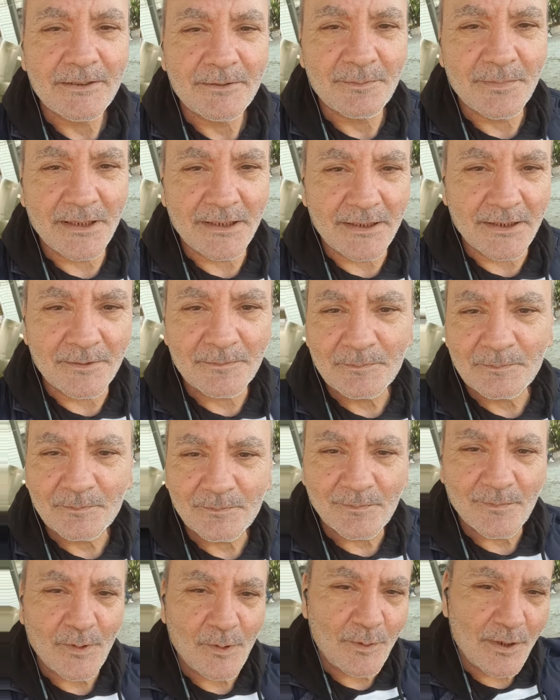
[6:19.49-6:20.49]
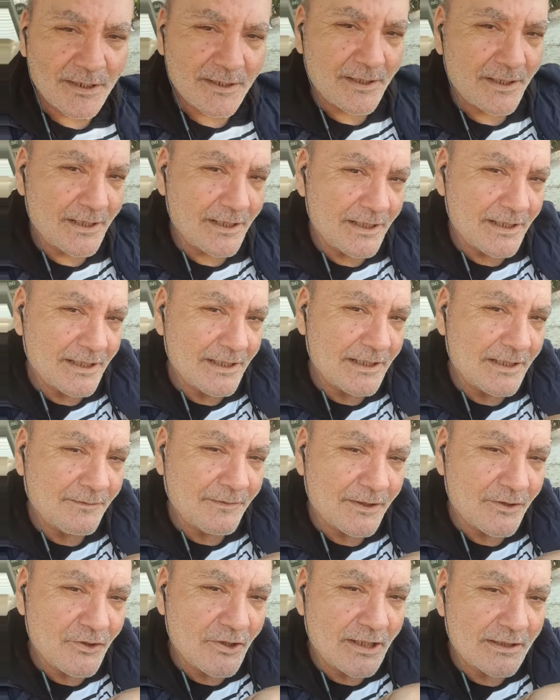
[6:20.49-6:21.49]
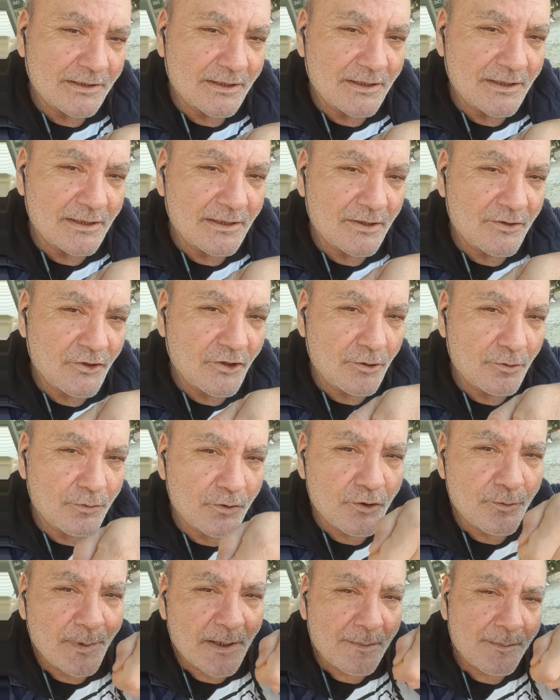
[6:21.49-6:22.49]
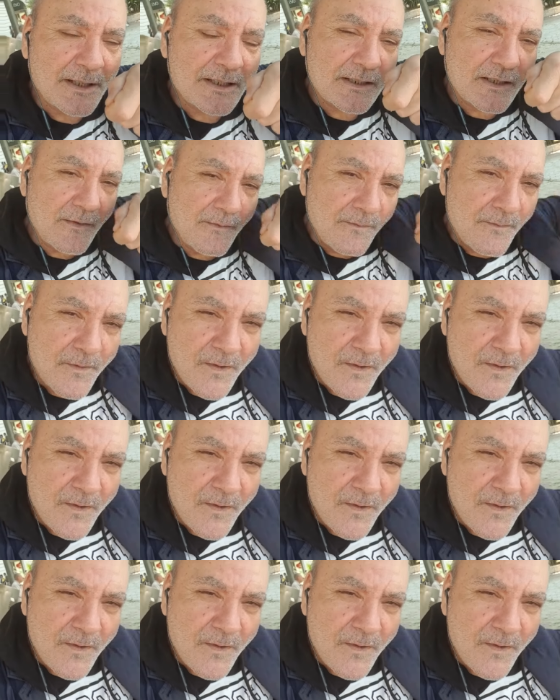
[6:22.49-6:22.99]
Bene, questa è la frecciata dell'acero Luigi Palamara.